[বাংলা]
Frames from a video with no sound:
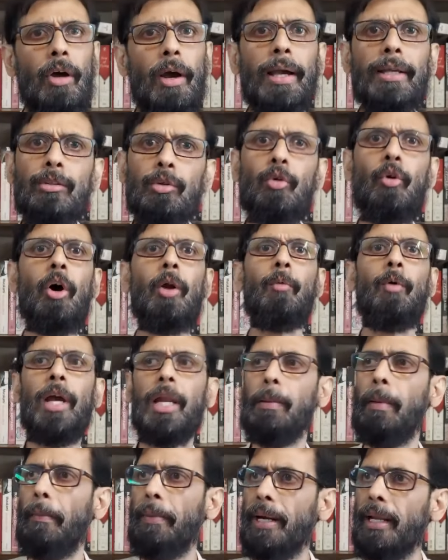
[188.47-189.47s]
নয় তো
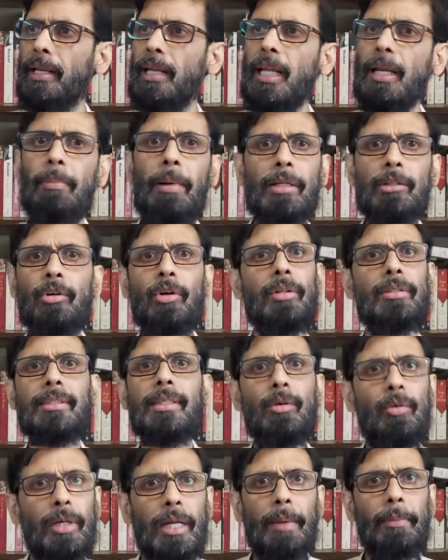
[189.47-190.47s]
করবোই রে বাবা এটা নির্বাচন
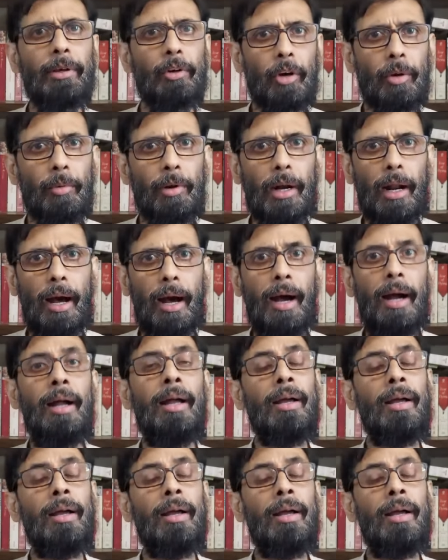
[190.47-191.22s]
হচ্ছে গুন্ডামি করবো না